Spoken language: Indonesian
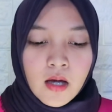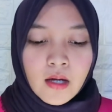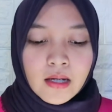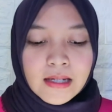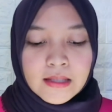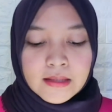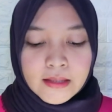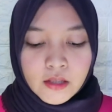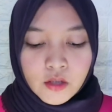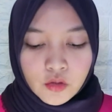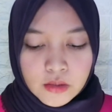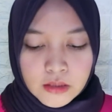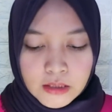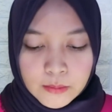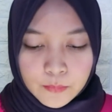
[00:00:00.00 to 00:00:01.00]
Oke, okay, thank
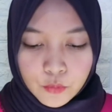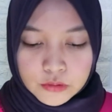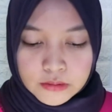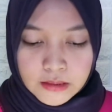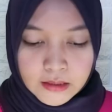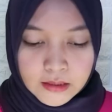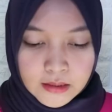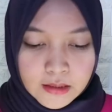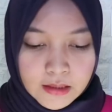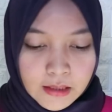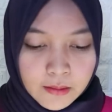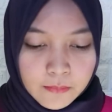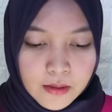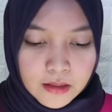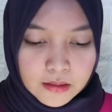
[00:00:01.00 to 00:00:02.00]
you nih Putri.
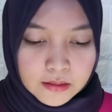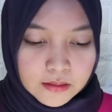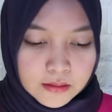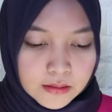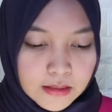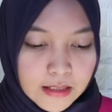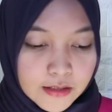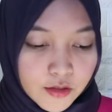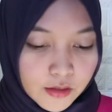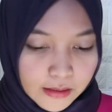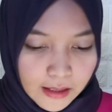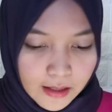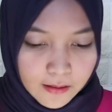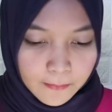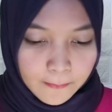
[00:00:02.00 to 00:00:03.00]
Keren banget. Lanjut
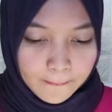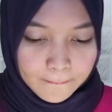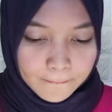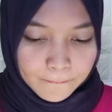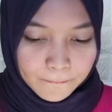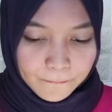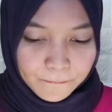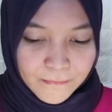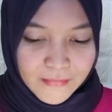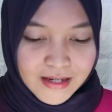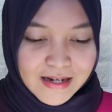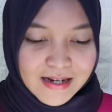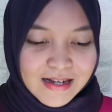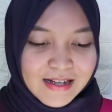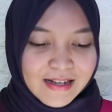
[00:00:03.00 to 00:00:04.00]
ya.
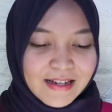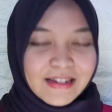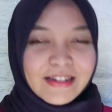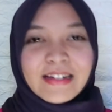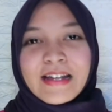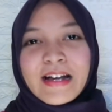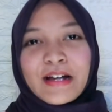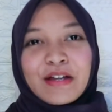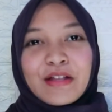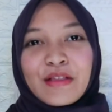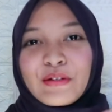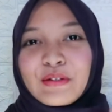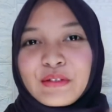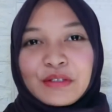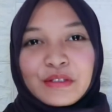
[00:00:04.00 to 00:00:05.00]
Nah, ini yang
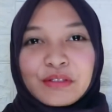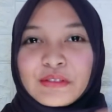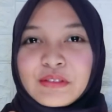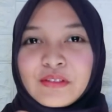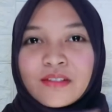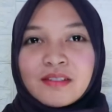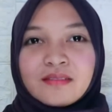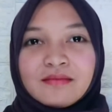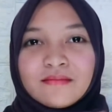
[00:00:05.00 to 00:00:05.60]
ditunggu-tunggu.